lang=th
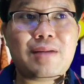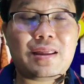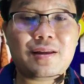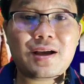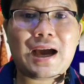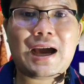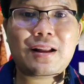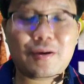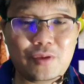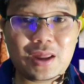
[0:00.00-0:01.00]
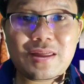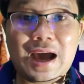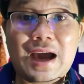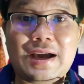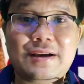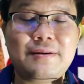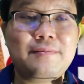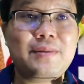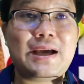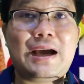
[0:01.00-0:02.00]
Mastercard กับ Visa
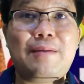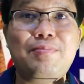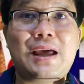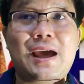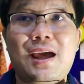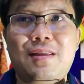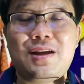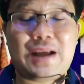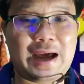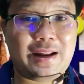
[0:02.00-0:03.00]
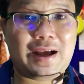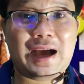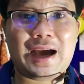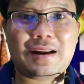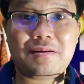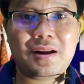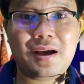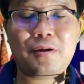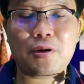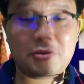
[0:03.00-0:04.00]
นะครับแต่สถานการณ์
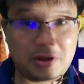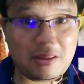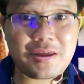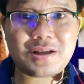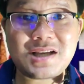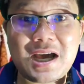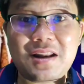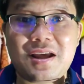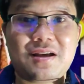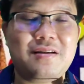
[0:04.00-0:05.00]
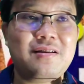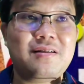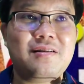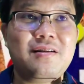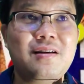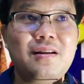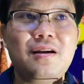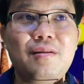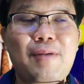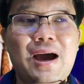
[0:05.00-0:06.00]
เรื่องของ Recession เนี่ยห
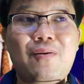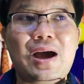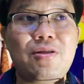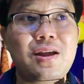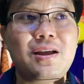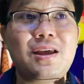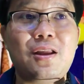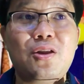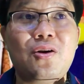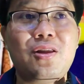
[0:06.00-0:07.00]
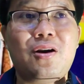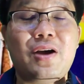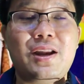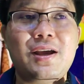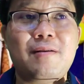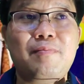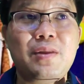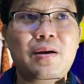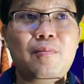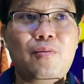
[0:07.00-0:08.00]
รือภาวะเศรษฐกิจถดถอยเนี่ย
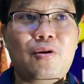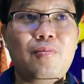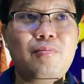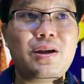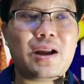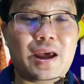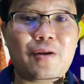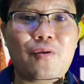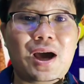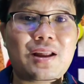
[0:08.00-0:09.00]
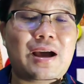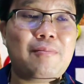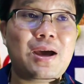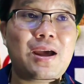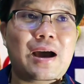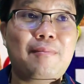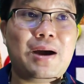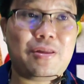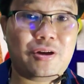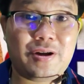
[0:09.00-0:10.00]
ผมเกรงว่าทำให้
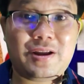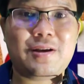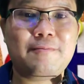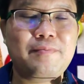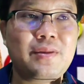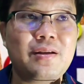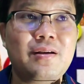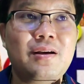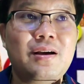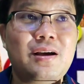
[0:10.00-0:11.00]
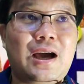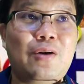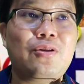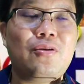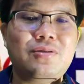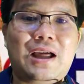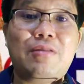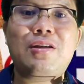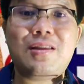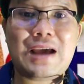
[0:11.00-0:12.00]
Amazon เนี่ยเขาต้องตัด
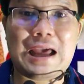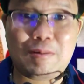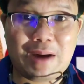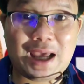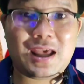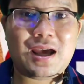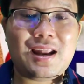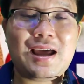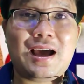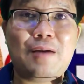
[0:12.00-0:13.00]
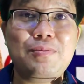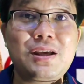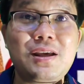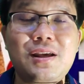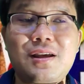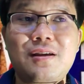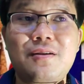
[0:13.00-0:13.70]
สินใจใหม่นะครับที่